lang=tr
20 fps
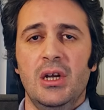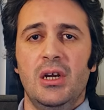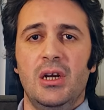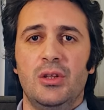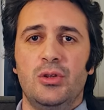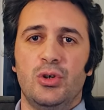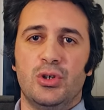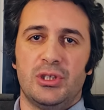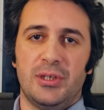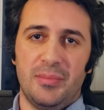
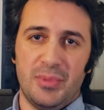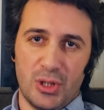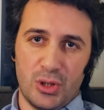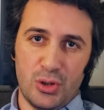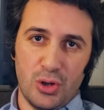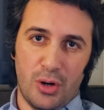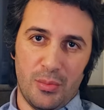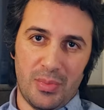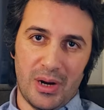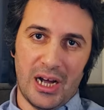E, Dolayısıyla bir
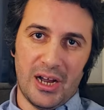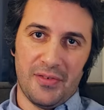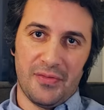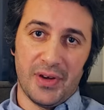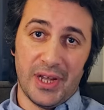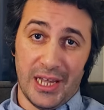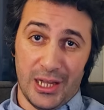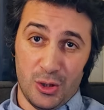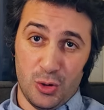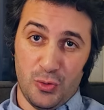Chrome
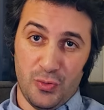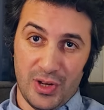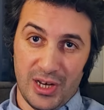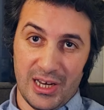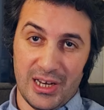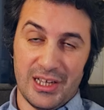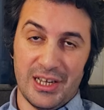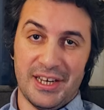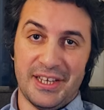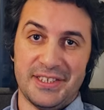Alpha yani
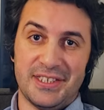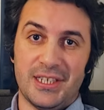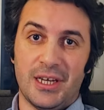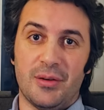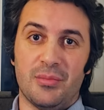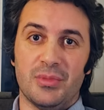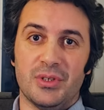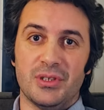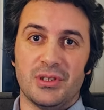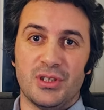güvenlik analizi
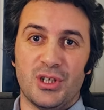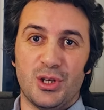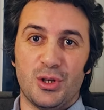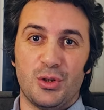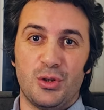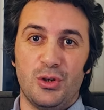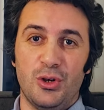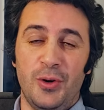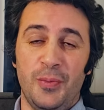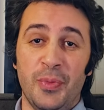yapmanız
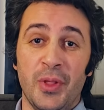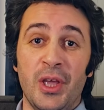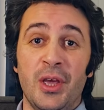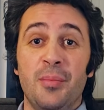gerekiyor.